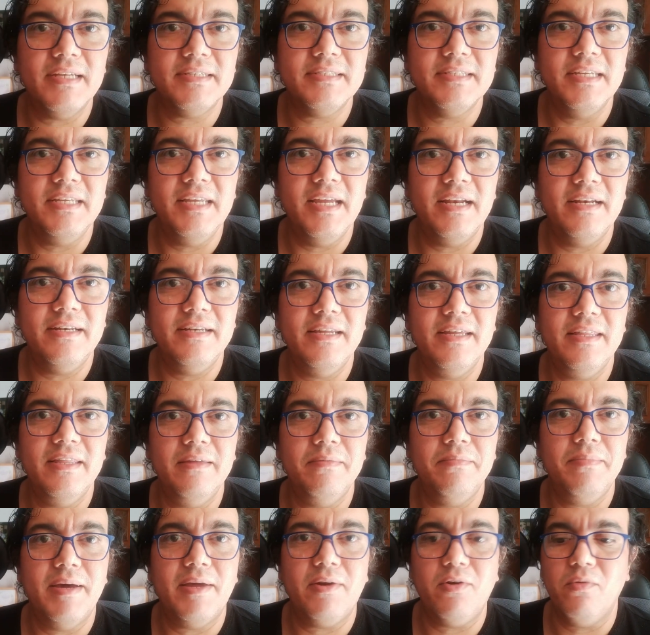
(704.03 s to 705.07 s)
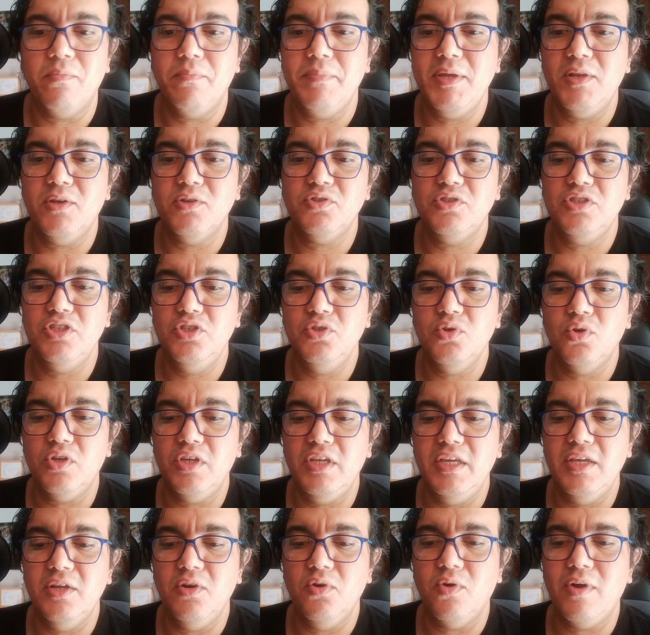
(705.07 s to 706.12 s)
la señal de disparo. Pero si yo
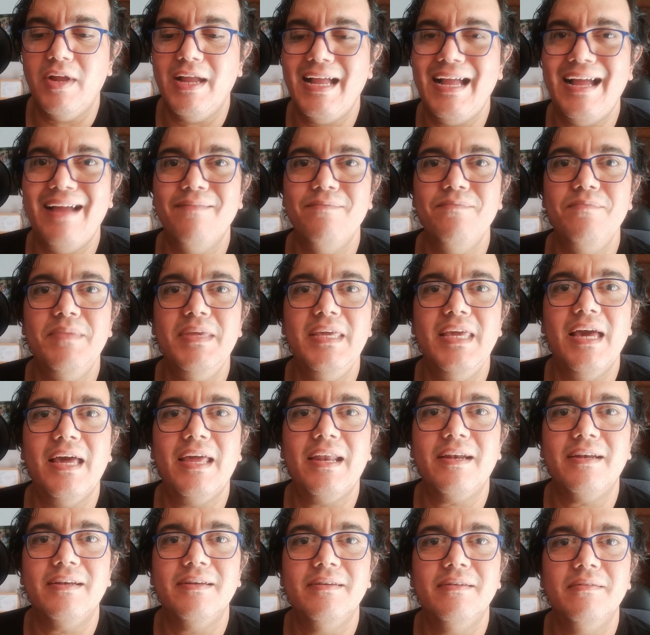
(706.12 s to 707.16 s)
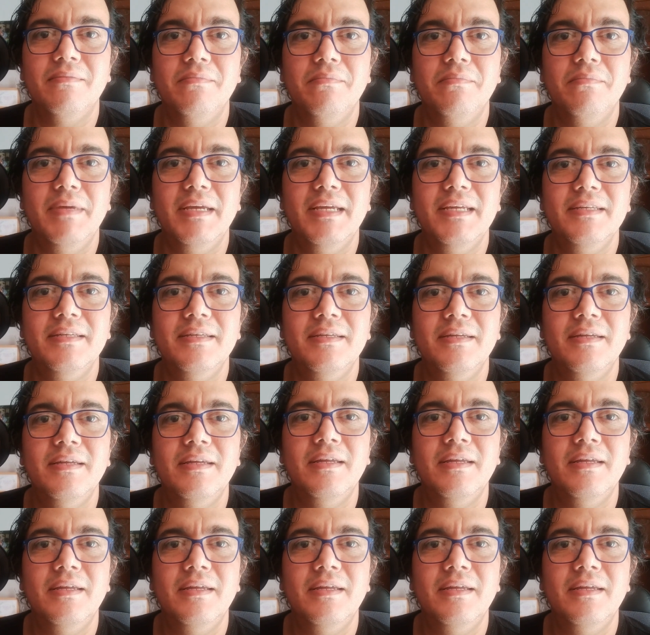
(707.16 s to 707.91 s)
quiero cambiar, ¿ves?